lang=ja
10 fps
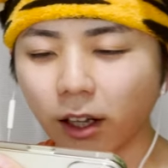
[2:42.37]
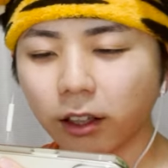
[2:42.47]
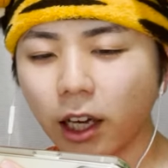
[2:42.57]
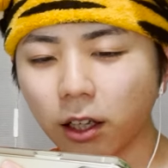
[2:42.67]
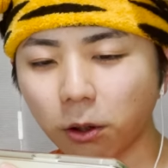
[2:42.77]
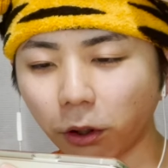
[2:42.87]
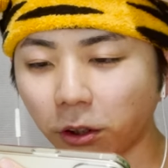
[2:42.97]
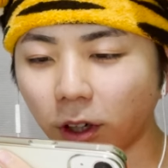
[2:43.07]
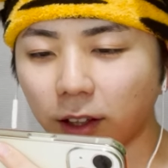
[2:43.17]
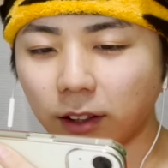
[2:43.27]
結構
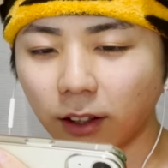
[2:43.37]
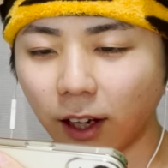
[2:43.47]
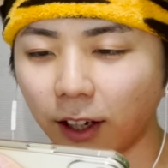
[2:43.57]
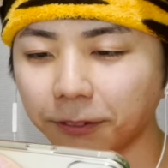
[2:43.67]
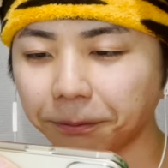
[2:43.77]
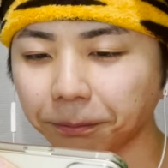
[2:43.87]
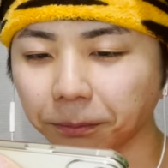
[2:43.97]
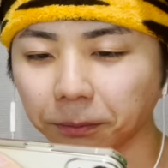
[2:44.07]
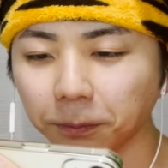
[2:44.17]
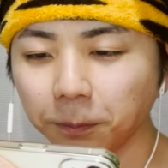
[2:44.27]
広がってんな
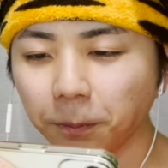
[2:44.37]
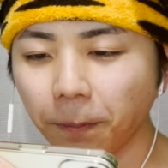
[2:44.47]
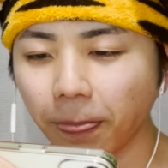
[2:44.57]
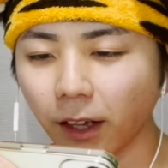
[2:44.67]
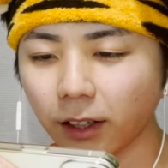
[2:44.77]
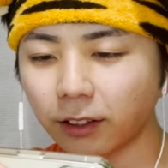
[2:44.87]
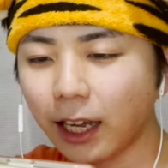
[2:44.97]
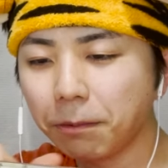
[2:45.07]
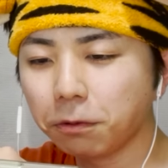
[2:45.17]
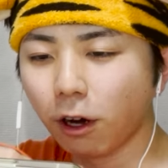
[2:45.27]
だ
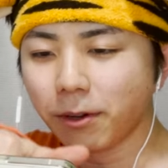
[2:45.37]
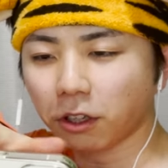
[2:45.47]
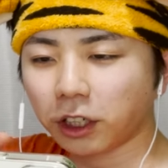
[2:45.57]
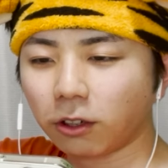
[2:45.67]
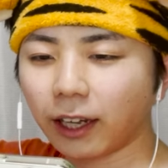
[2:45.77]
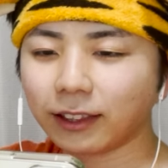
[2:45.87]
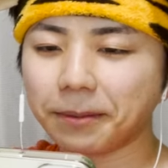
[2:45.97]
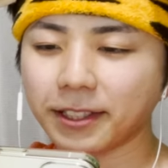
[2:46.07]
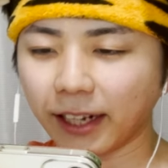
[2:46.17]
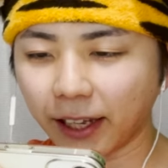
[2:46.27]
いぶフォーメーション広がって
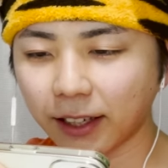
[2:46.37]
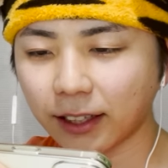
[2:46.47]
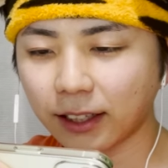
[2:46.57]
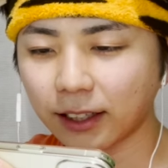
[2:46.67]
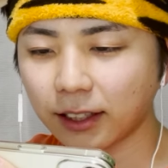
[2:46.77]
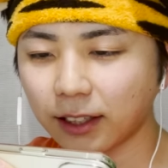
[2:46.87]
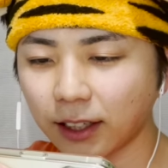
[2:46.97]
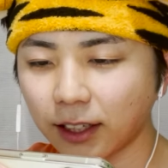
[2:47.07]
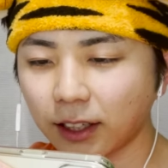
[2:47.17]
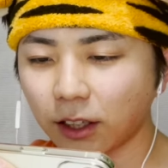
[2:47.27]
ますね
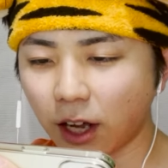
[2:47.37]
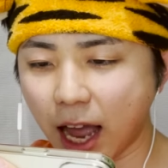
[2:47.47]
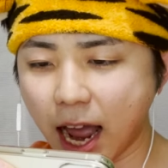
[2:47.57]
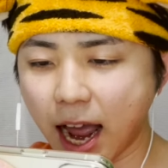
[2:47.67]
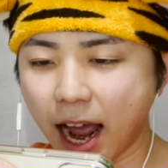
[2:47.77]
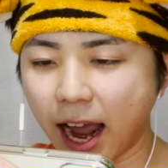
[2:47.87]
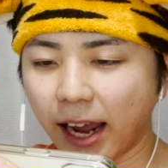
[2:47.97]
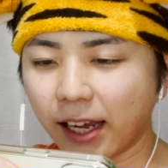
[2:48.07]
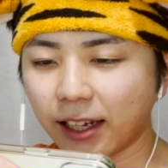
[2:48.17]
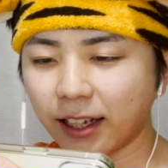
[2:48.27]
あー
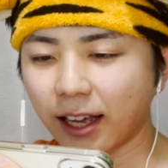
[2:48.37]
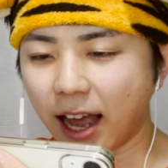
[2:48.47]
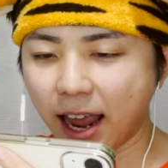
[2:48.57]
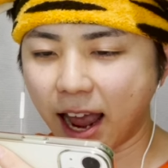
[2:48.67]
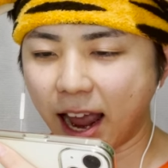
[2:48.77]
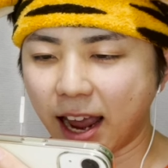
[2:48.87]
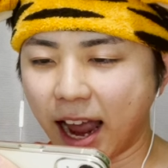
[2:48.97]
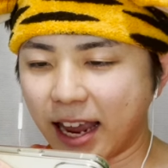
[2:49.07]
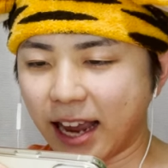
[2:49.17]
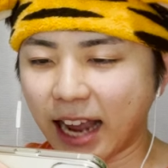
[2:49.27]
いあいやいや
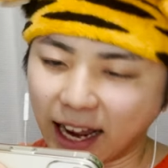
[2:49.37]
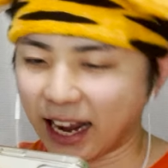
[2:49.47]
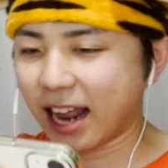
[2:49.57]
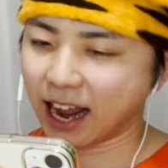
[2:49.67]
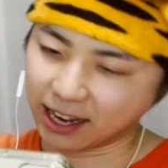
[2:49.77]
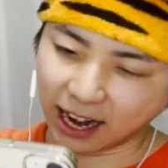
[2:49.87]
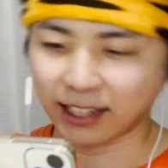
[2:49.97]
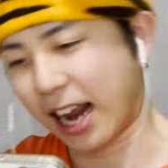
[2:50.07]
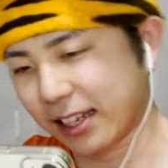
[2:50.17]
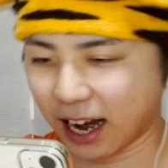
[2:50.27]
いややだだだ
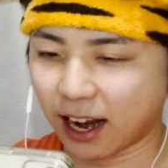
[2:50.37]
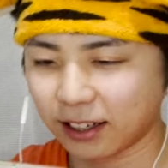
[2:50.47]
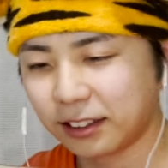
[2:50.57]
だだ